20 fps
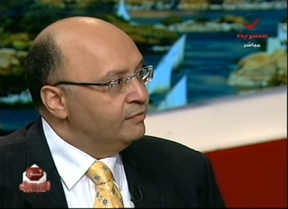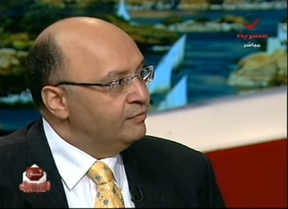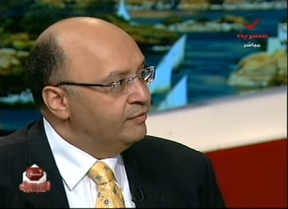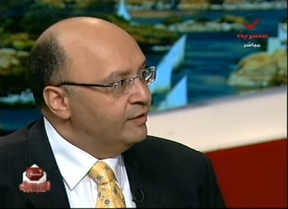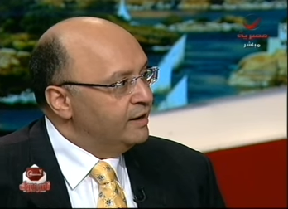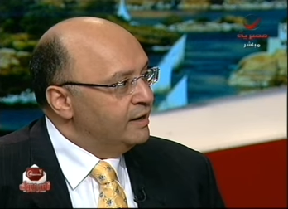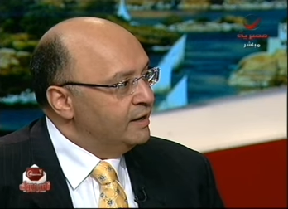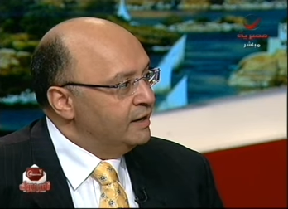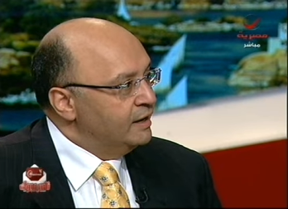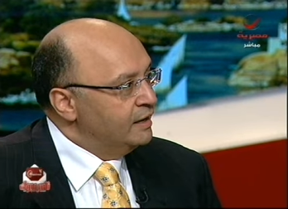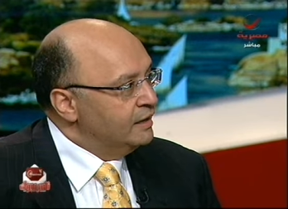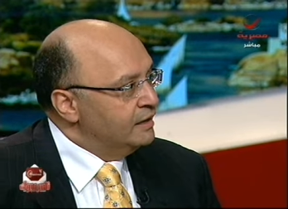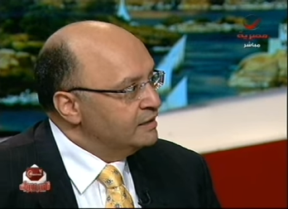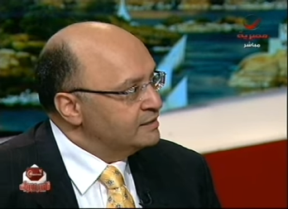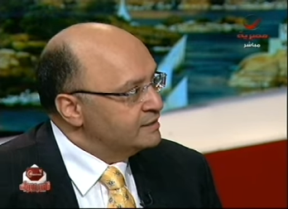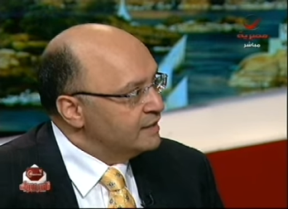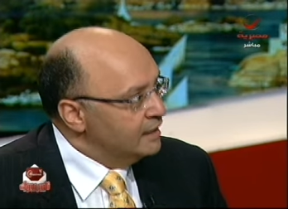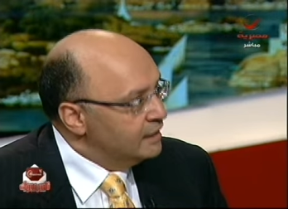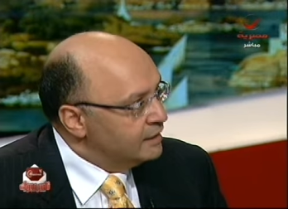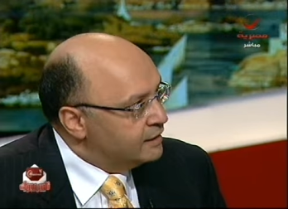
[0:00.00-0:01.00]

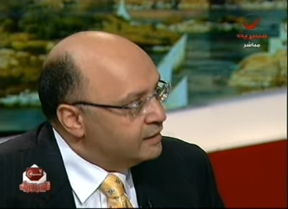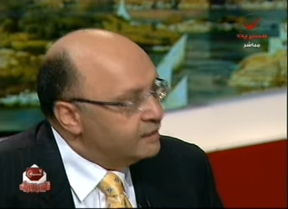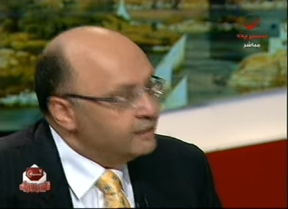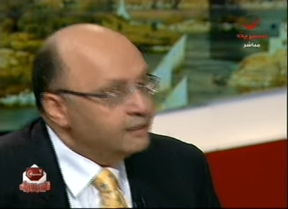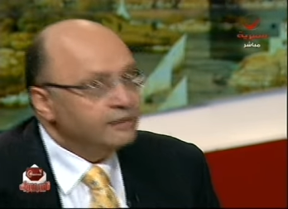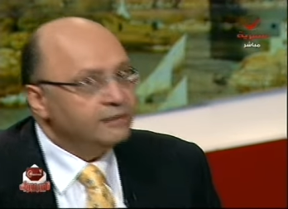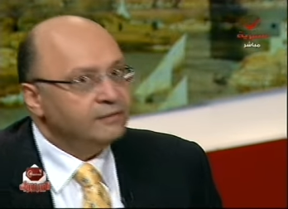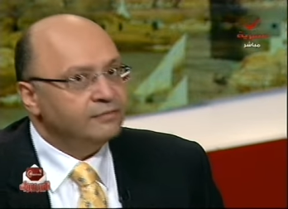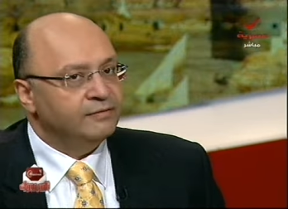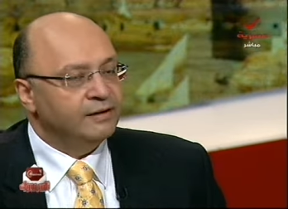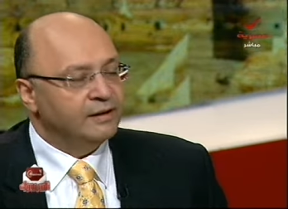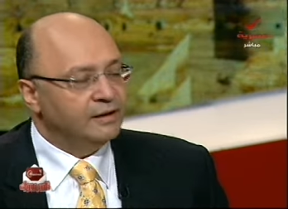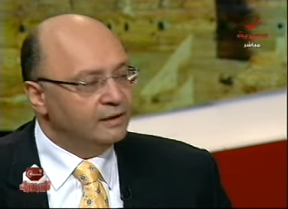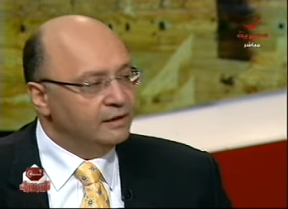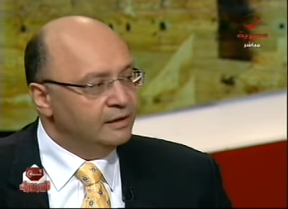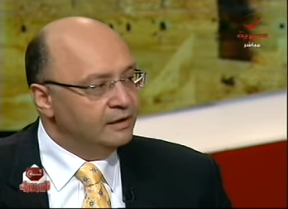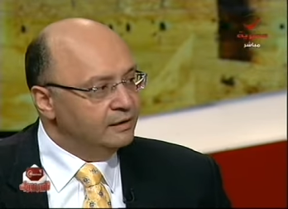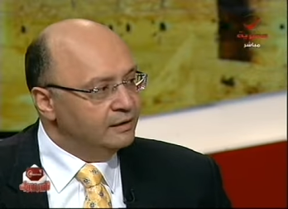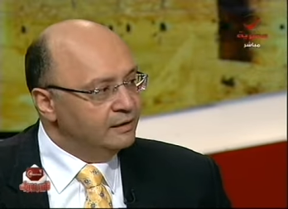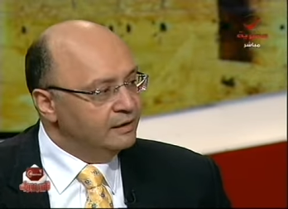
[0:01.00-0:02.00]
فلذلك
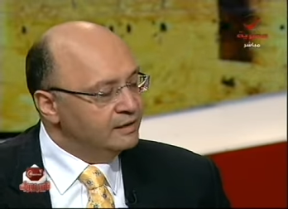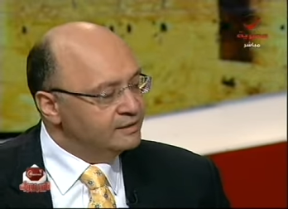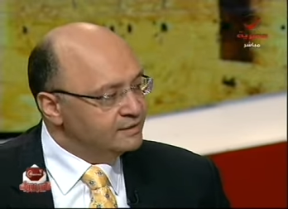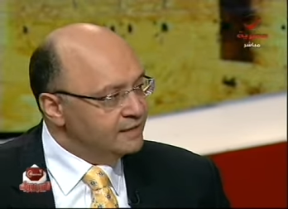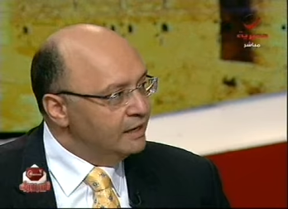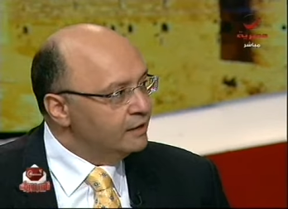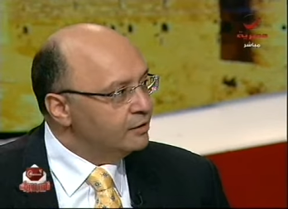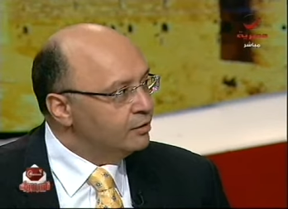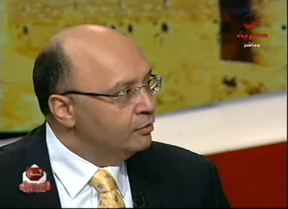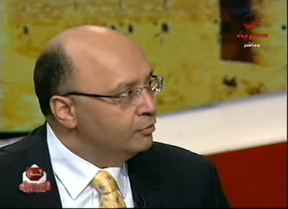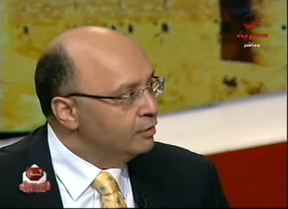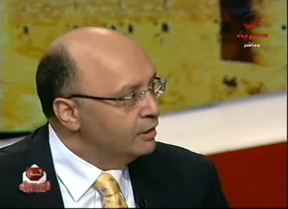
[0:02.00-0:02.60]
فلذلك آه.